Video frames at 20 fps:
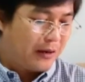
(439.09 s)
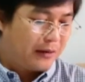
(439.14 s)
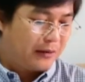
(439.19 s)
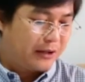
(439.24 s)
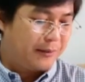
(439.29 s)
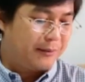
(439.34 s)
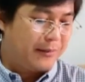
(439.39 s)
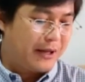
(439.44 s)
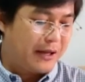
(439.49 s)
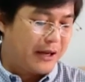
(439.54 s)

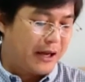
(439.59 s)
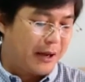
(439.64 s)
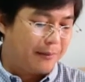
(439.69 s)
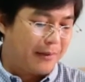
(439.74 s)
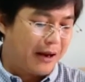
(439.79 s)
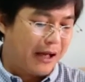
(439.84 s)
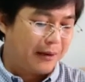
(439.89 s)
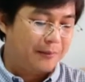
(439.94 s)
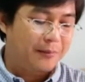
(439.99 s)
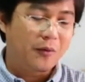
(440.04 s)
ที่มีกำ
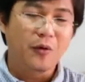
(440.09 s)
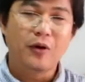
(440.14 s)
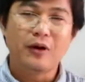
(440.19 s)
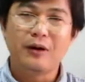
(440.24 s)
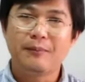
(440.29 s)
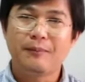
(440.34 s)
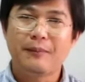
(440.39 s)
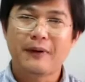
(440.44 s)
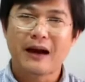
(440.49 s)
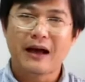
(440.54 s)
ลังพล
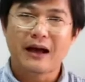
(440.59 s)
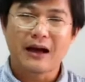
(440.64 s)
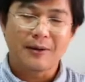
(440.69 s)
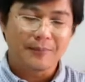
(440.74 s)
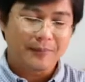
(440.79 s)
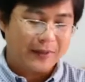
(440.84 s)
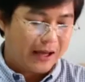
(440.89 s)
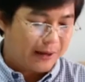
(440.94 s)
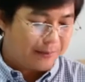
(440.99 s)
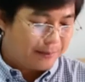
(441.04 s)
พลัง
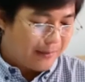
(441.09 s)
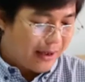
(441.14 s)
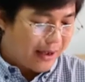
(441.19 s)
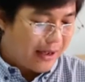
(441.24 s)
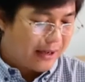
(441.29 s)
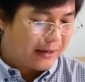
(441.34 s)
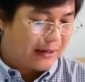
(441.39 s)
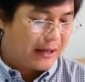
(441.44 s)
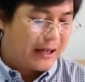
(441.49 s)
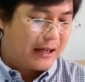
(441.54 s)
อำนาจมาก